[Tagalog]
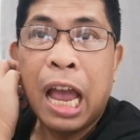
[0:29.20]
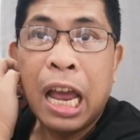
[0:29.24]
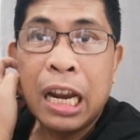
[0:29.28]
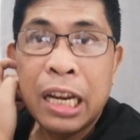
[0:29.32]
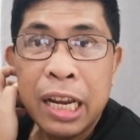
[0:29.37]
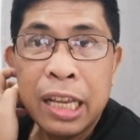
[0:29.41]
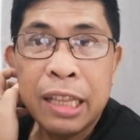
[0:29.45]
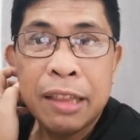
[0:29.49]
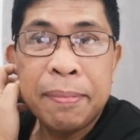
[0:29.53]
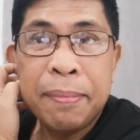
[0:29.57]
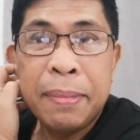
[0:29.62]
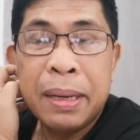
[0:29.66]

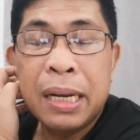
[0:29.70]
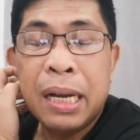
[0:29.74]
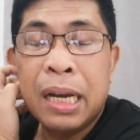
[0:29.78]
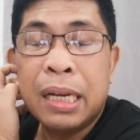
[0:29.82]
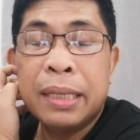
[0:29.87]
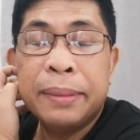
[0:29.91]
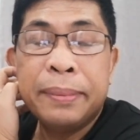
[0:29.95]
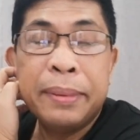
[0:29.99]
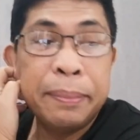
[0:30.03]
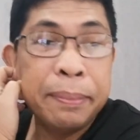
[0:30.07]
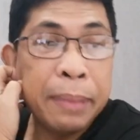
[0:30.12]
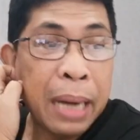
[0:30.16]
galit
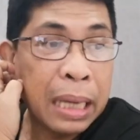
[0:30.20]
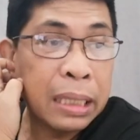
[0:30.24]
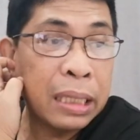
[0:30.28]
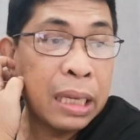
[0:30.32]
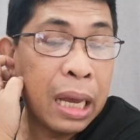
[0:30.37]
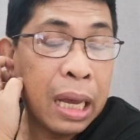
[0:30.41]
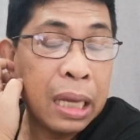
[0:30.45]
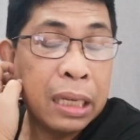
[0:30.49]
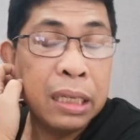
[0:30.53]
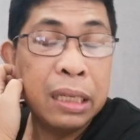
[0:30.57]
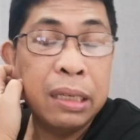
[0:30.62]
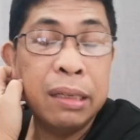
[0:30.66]
mga
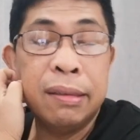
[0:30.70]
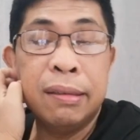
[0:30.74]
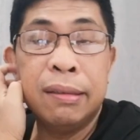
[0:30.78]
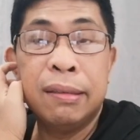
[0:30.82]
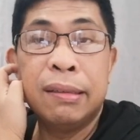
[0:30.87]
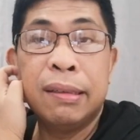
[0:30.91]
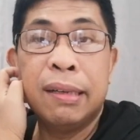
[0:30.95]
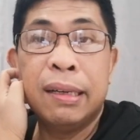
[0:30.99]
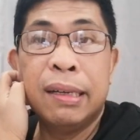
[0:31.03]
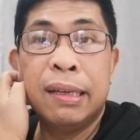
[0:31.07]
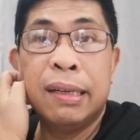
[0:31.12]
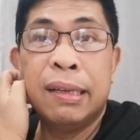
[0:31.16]
kababayan
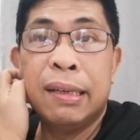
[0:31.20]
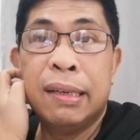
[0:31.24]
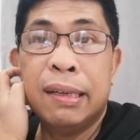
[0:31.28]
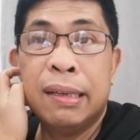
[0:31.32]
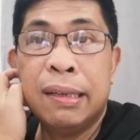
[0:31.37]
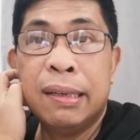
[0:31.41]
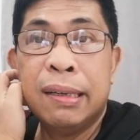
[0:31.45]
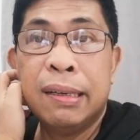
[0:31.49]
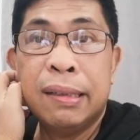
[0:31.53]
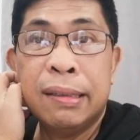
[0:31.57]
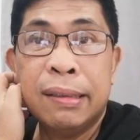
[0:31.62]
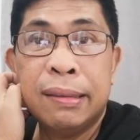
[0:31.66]
yung
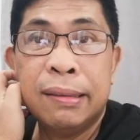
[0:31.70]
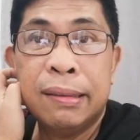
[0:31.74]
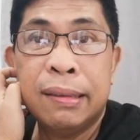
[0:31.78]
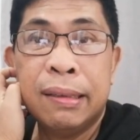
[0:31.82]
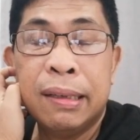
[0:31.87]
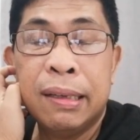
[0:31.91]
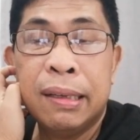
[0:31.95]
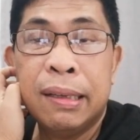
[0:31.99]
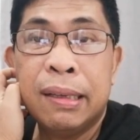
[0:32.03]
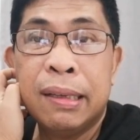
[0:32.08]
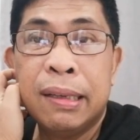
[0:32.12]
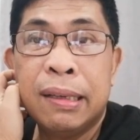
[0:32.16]
uh,
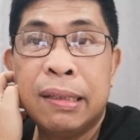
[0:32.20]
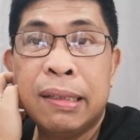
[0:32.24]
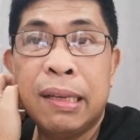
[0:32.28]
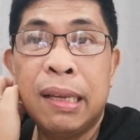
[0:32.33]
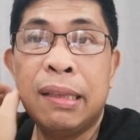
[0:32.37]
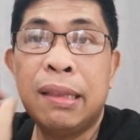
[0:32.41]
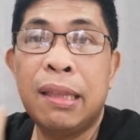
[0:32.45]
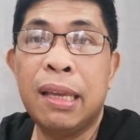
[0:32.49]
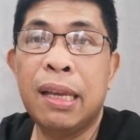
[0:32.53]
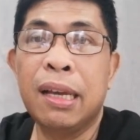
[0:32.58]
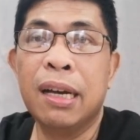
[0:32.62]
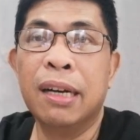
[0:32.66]

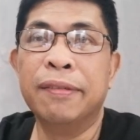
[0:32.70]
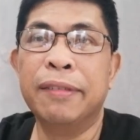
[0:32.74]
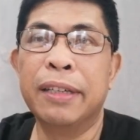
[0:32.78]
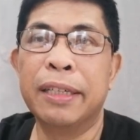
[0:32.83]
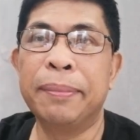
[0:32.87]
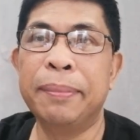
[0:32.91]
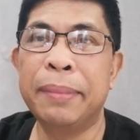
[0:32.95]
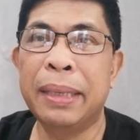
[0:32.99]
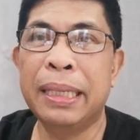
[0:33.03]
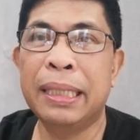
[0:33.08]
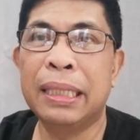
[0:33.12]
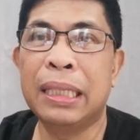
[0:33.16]
city
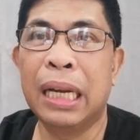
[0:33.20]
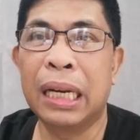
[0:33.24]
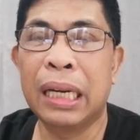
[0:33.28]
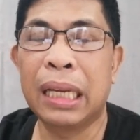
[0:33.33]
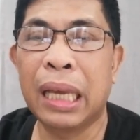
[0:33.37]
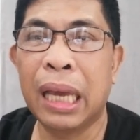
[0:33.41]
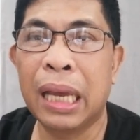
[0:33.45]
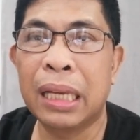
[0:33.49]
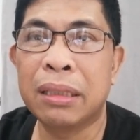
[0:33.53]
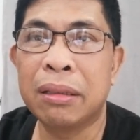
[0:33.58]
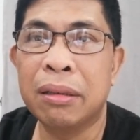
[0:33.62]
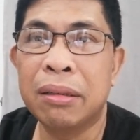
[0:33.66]
government ng
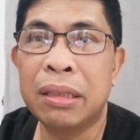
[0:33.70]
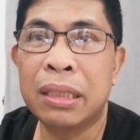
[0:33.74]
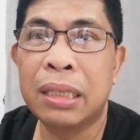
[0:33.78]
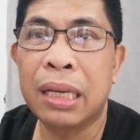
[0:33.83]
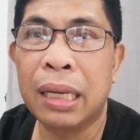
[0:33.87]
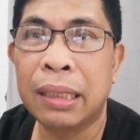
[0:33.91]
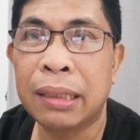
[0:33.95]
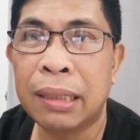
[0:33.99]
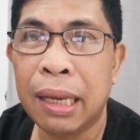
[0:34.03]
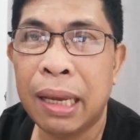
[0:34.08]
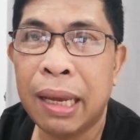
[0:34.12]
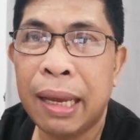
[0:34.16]
Quezon
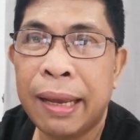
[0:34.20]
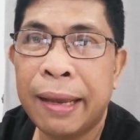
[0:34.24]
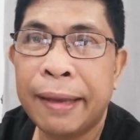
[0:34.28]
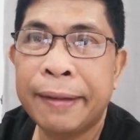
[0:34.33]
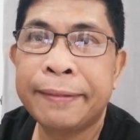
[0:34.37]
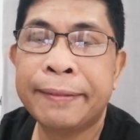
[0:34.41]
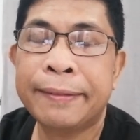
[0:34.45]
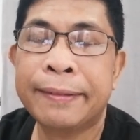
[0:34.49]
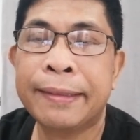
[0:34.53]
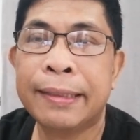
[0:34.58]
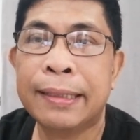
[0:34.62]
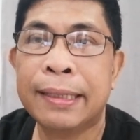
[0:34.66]
City.